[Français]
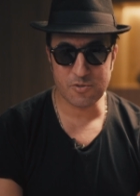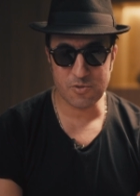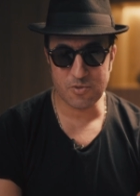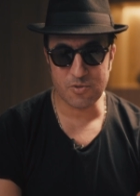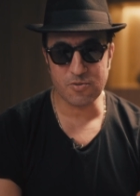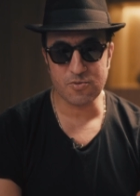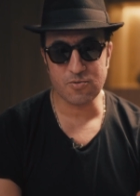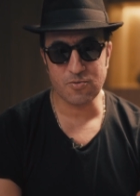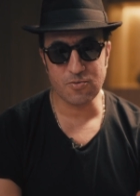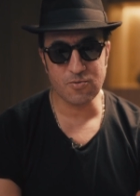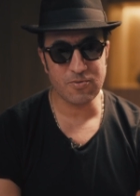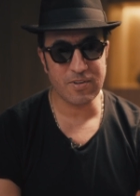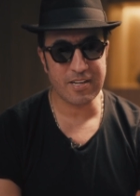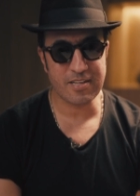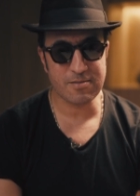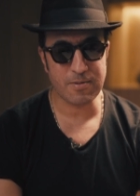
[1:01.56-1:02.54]
je tente une
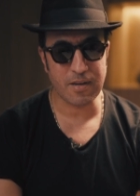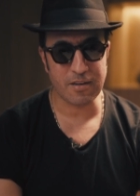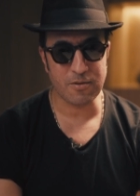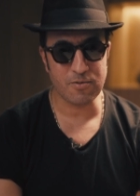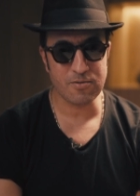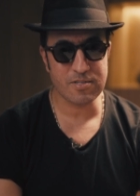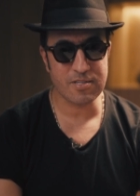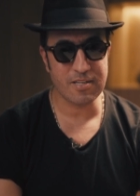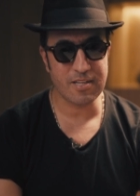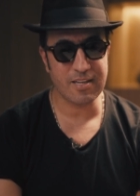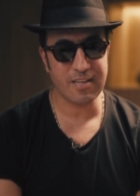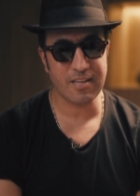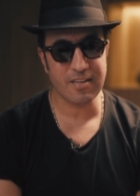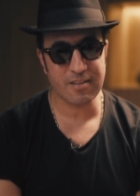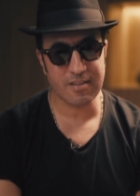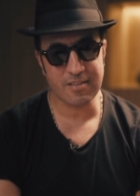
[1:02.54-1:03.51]
nouvelle expérience, c'est
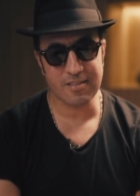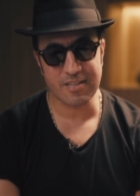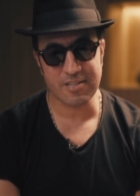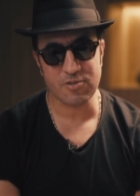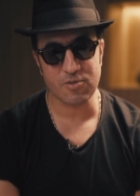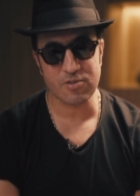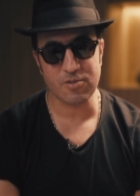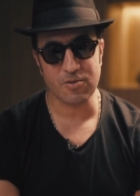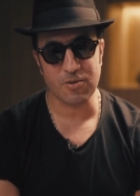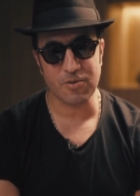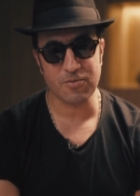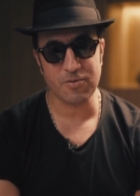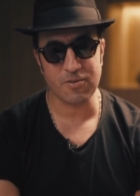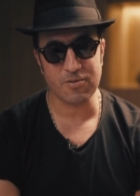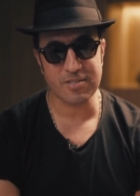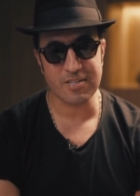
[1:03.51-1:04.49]
d'écrire des chansons en
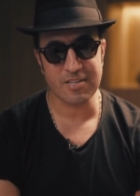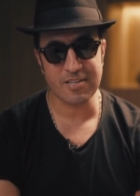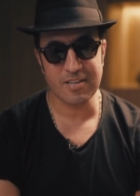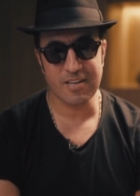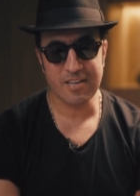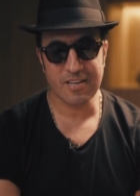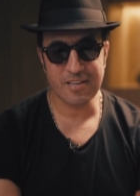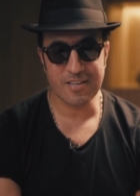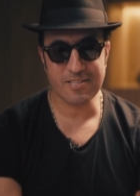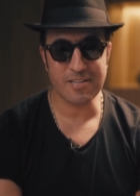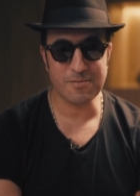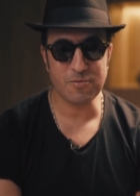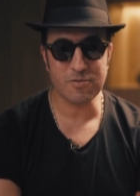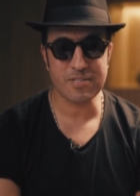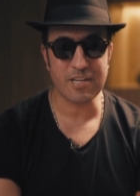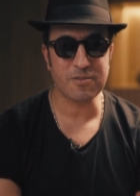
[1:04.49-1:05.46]
français. Et c'est
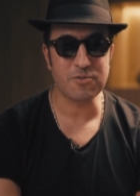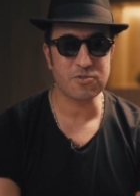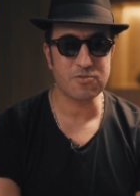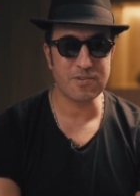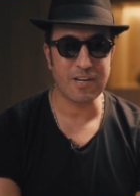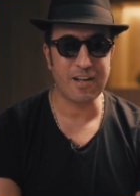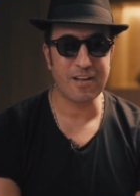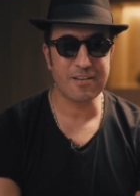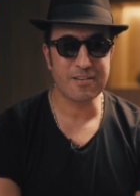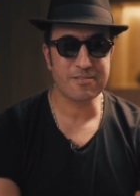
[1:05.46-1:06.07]
pour ça que je suis là.